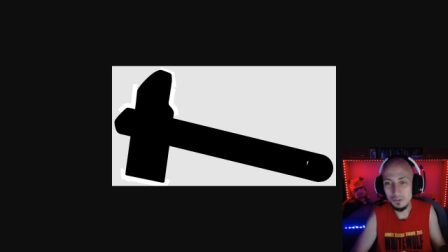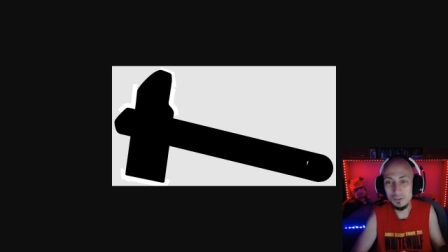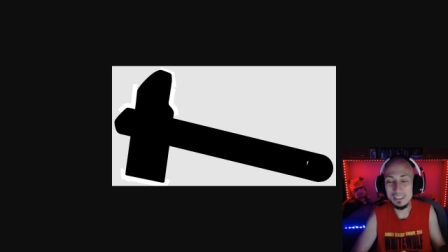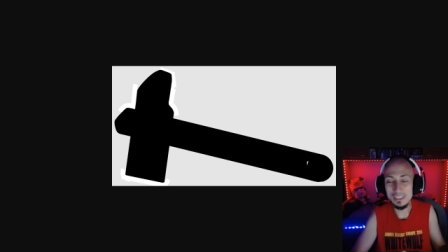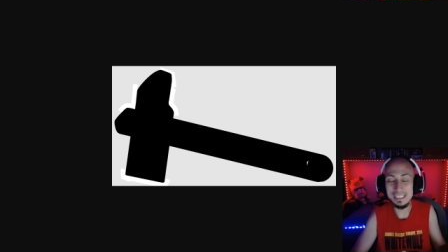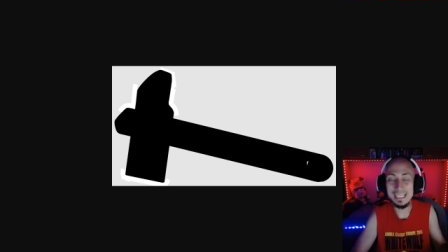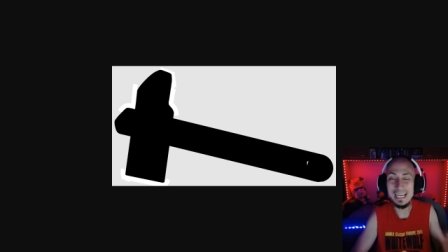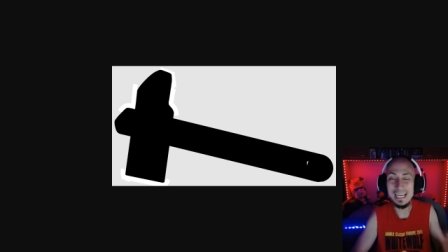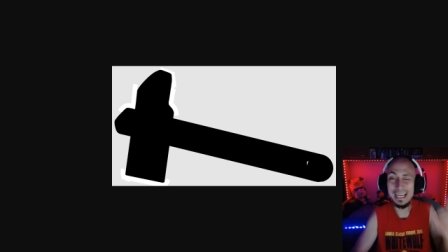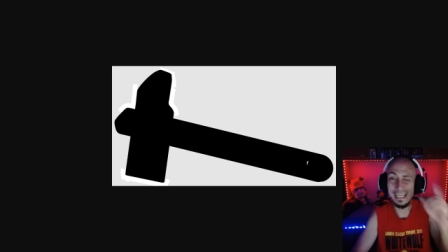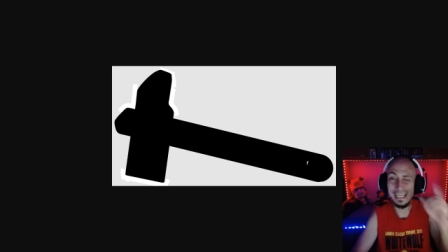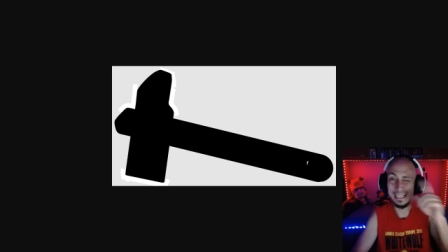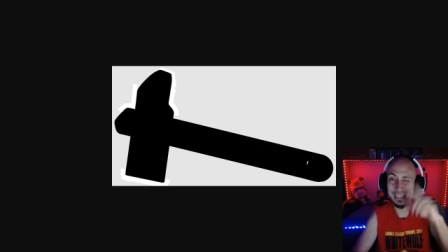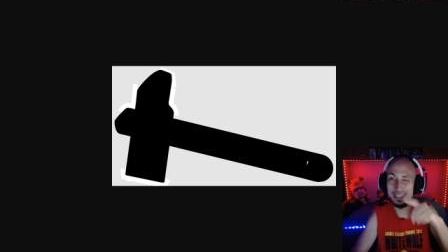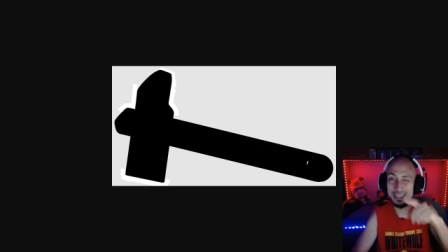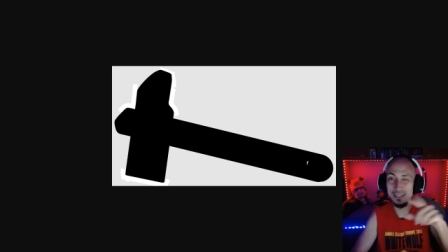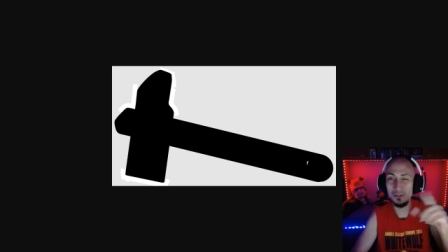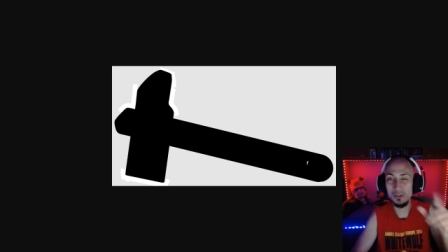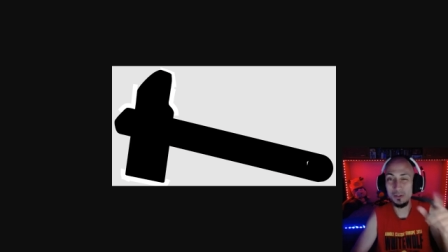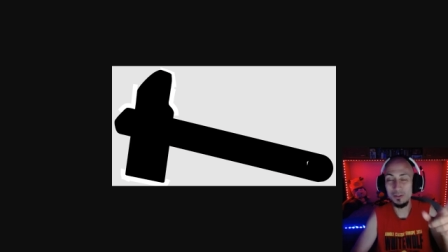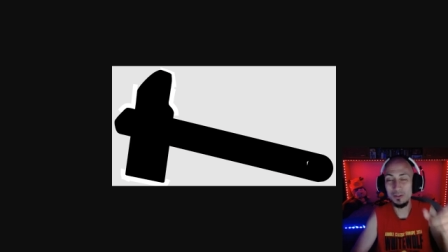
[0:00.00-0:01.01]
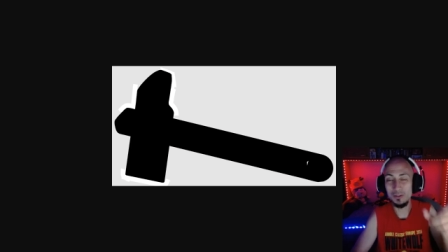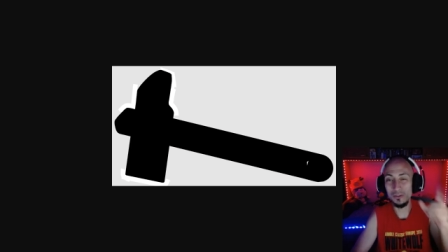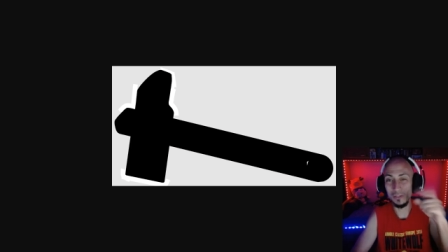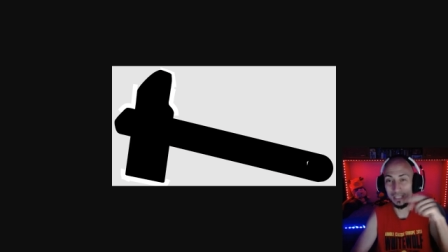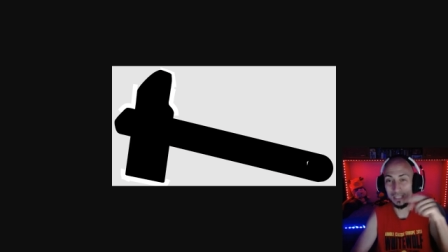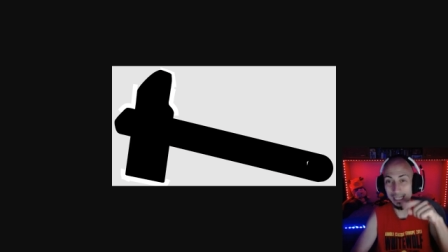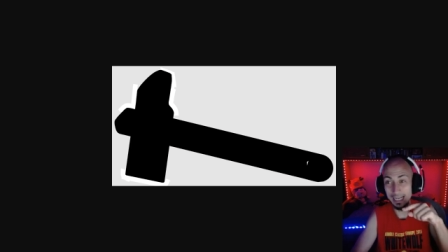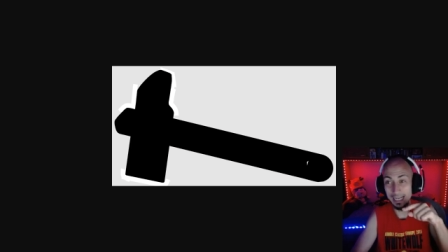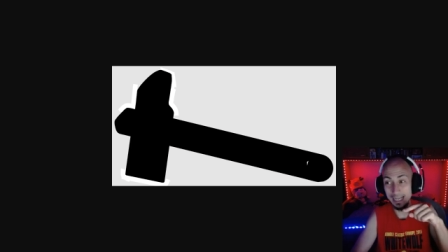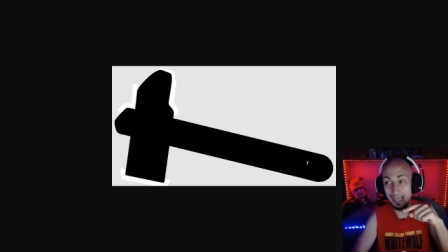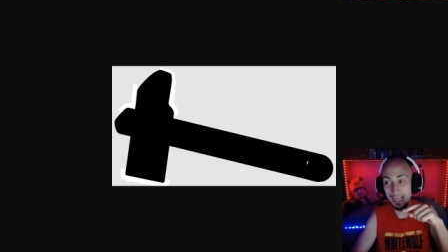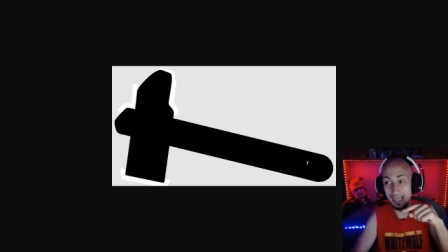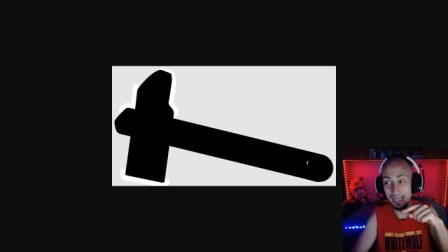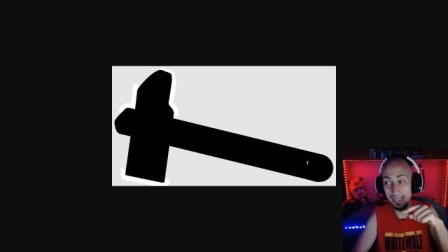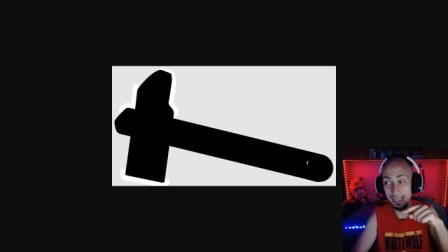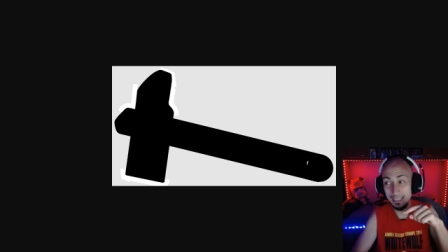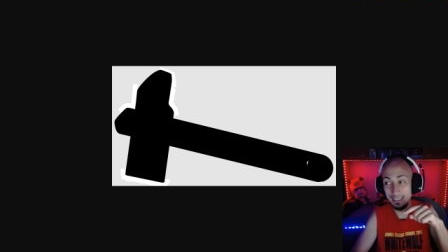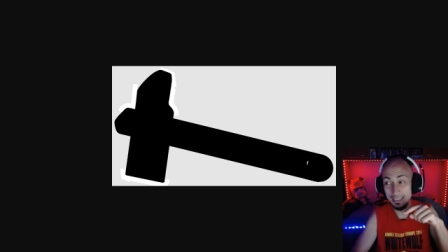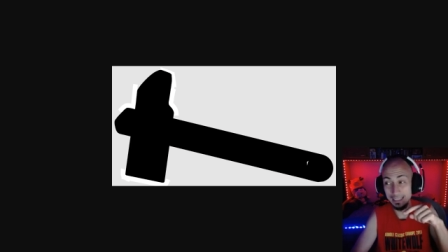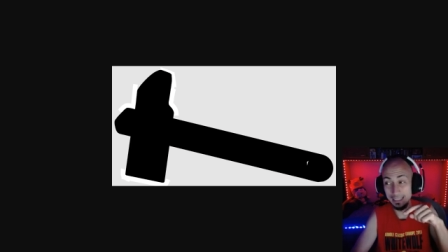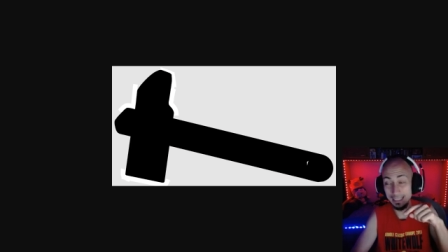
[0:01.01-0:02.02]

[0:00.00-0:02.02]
Ya en esta colección las